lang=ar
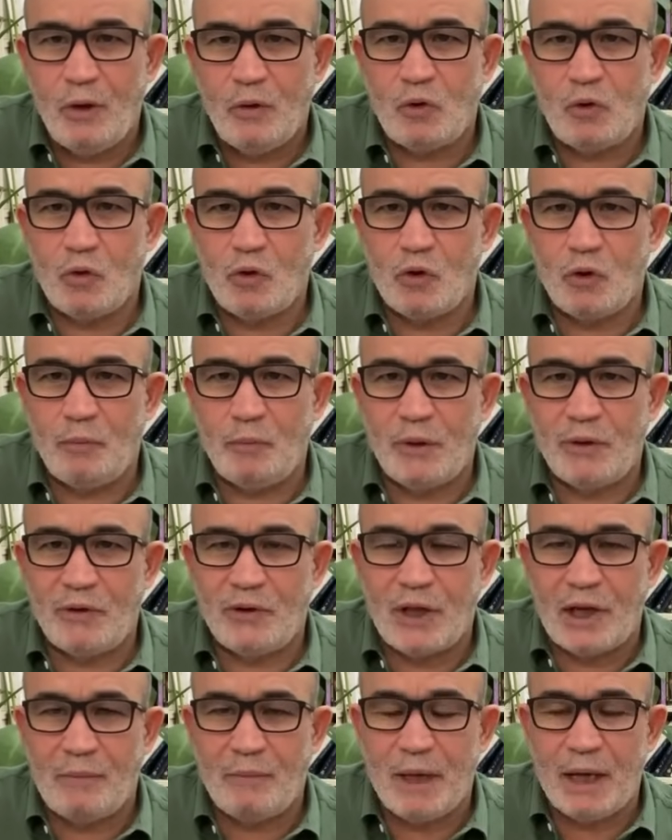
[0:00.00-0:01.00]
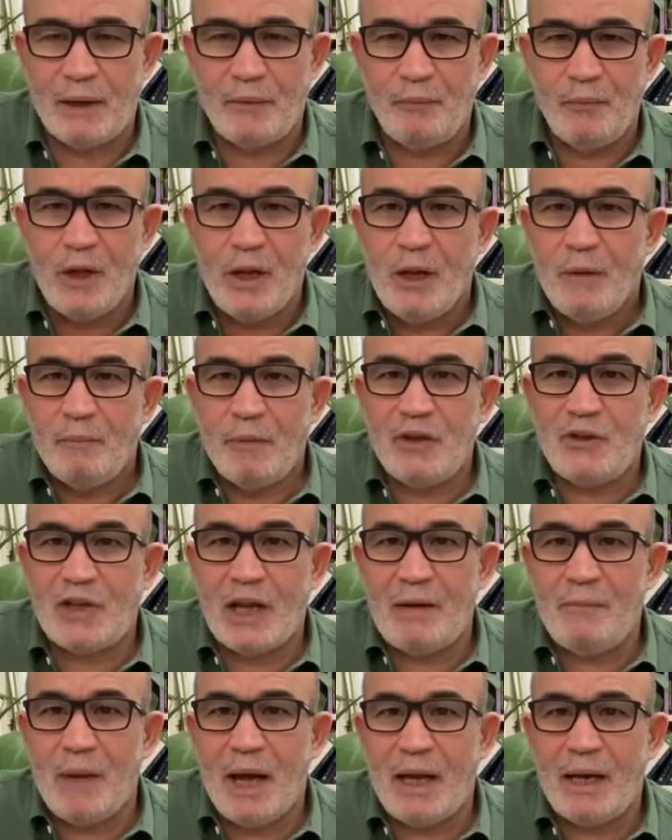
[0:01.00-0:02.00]
سجون بن سلمان بن
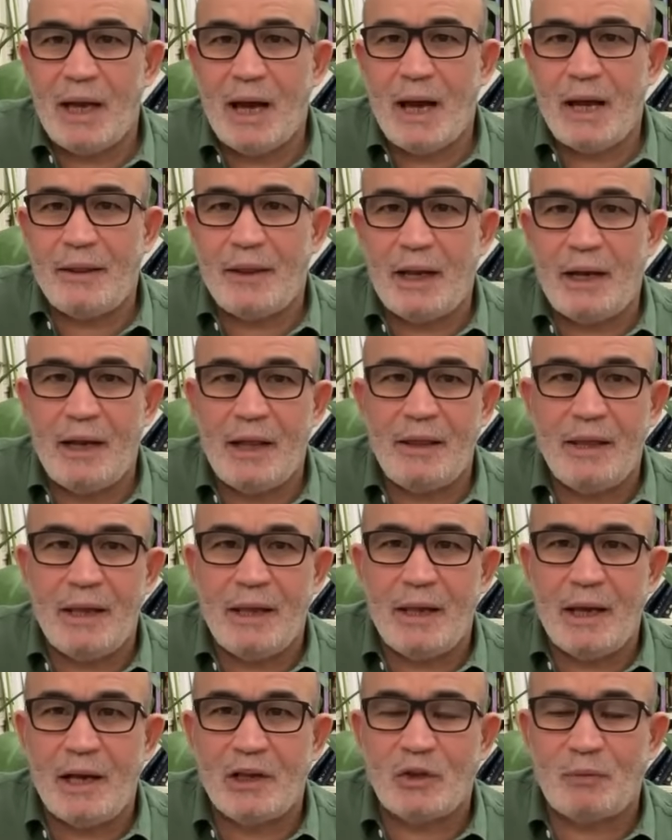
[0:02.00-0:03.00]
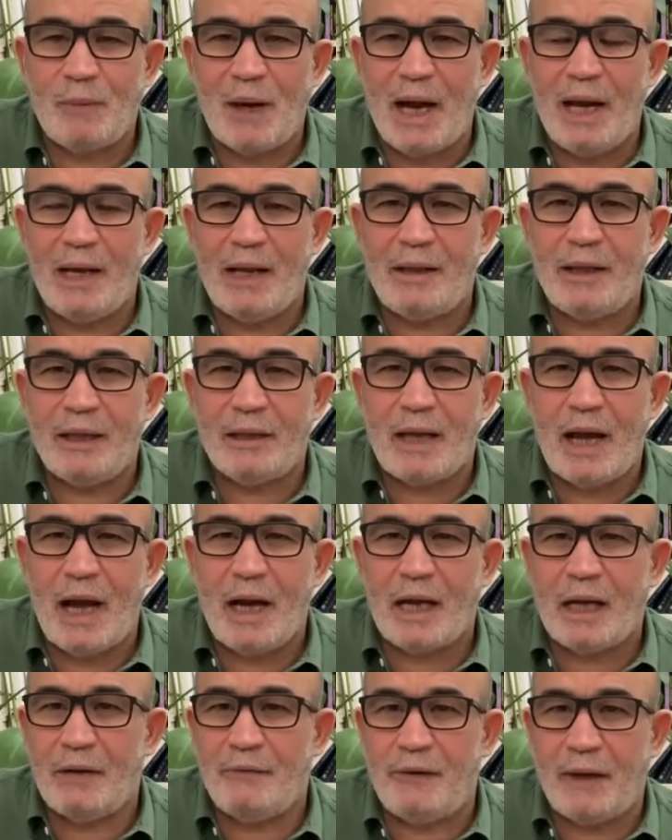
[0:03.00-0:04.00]
سلمان هذا الذي اصبح الذي
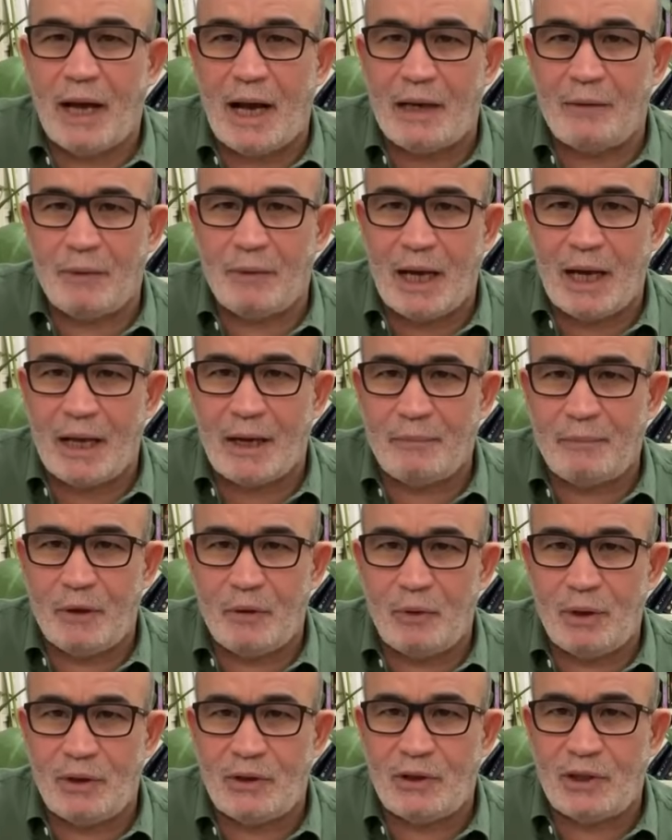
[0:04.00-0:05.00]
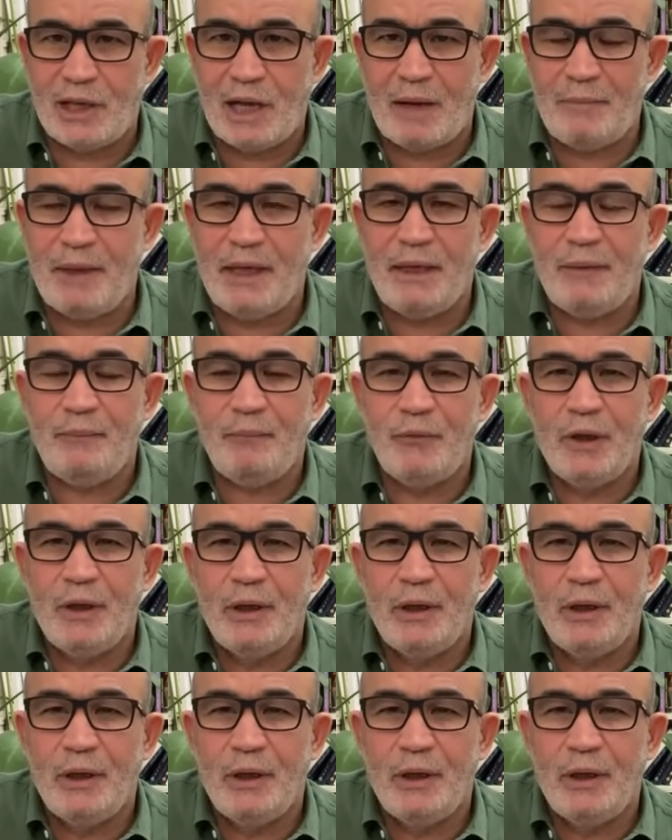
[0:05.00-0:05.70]
يتحكم في العالم العربي والاسلامي